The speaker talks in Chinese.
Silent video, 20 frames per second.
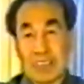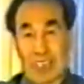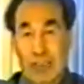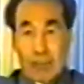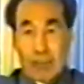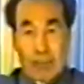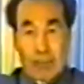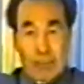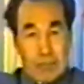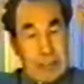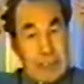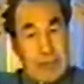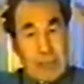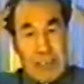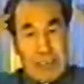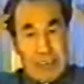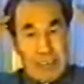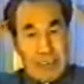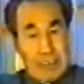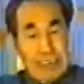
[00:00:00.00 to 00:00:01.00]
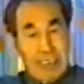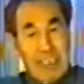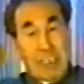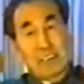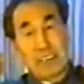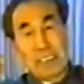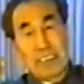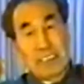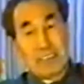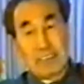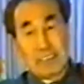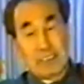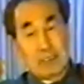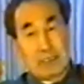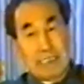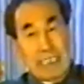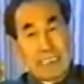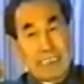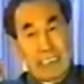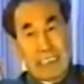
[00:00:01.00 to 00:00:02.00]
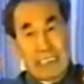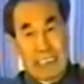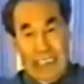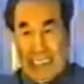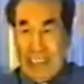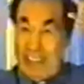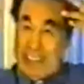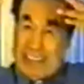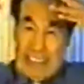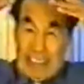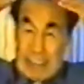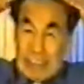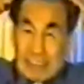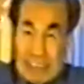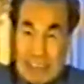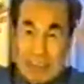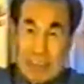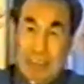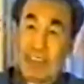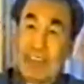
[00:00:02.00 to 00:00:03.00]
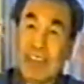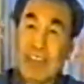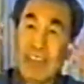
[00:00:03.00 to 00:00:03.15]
头骨里边，所以当血的功能不太讲了，你要往里灌；